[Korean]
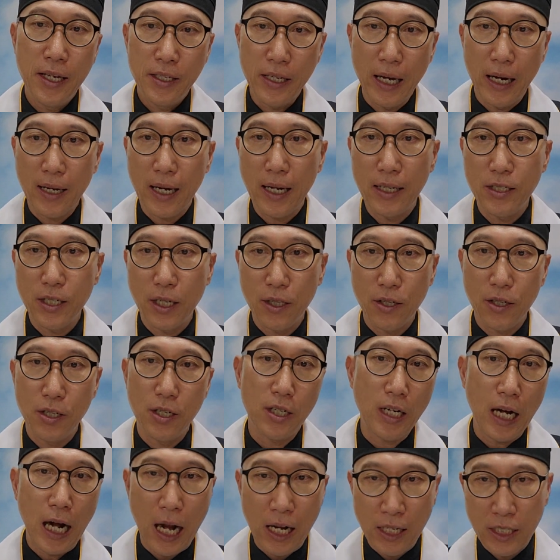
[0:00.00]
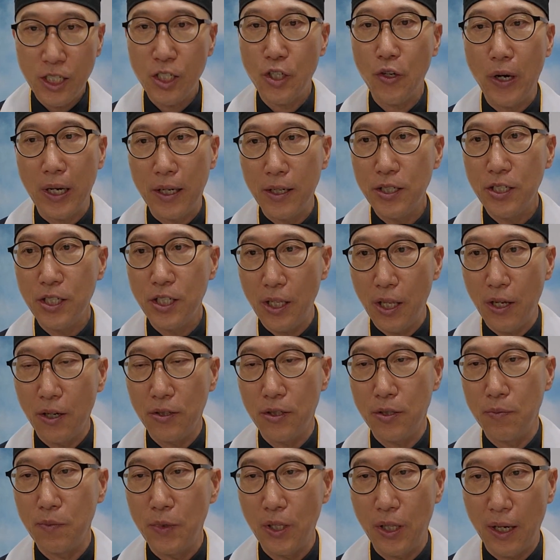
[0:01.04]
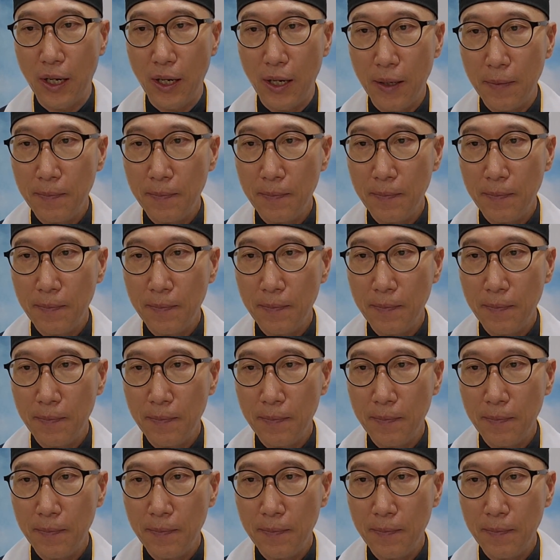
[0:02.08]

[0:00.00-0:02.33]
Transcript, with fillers: 약한 자들을 갈취하는 시대였습니다.